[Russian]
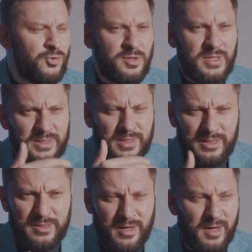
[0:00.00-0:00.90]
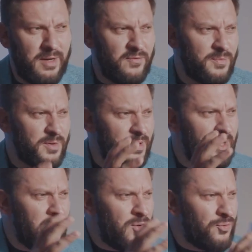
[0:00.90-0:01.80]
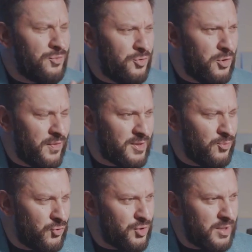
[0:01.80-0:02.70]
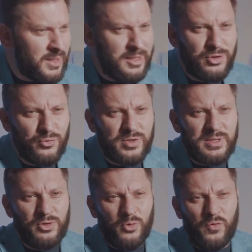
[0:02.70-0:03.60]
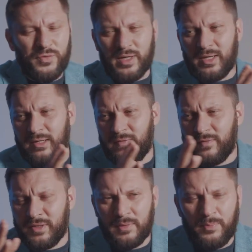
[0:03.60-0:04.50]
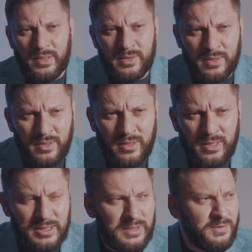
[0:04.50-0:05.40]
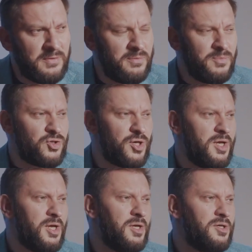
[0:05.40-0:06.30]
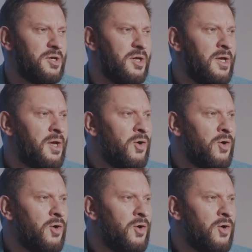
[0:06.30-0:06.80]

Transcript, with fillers: у нее детские травмы, у нее, возможно, какие-то установки ролевые, паттерны негативного мышления,